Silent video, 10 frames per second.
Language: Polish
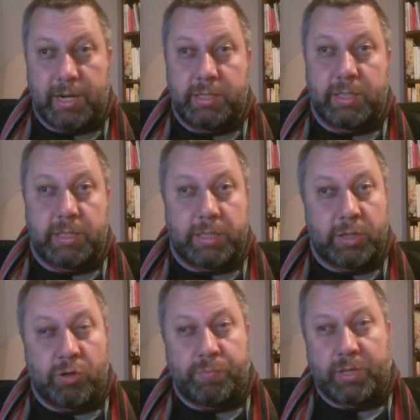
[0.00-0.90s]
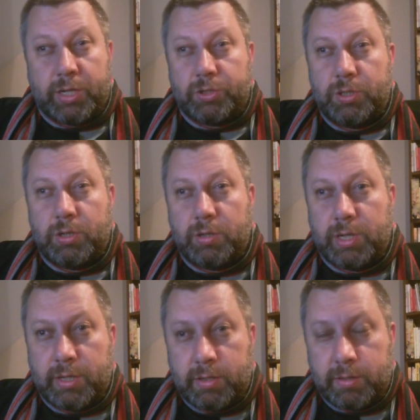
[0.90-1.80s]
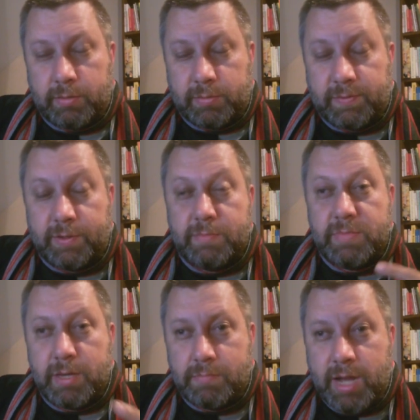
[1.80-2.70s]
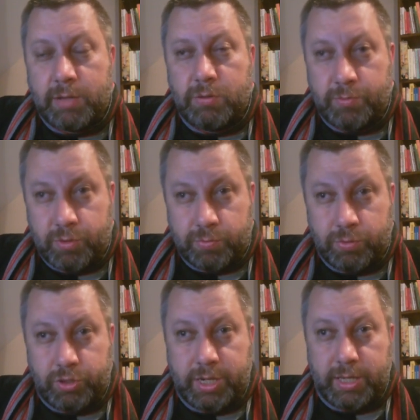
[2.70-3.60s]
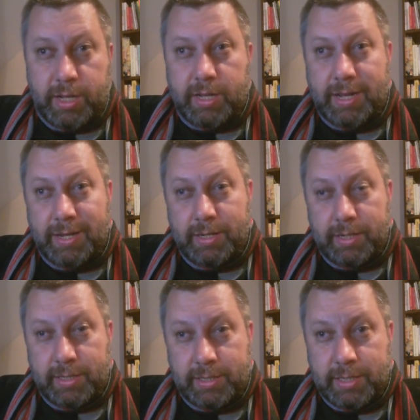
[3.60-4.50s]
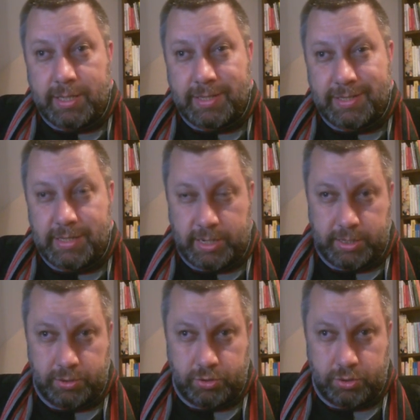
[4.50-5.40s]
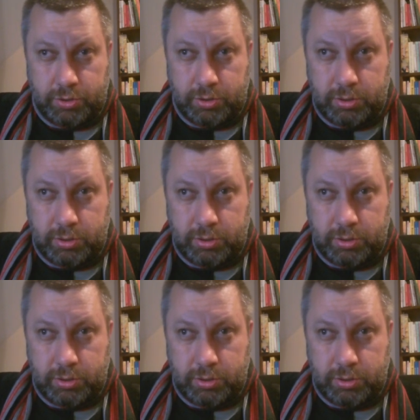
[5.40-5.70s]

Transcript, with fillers: Ale nie chcę tego opierać tylko na swoim mniemaniu i przypuszczeniach, ale chcę znaleźć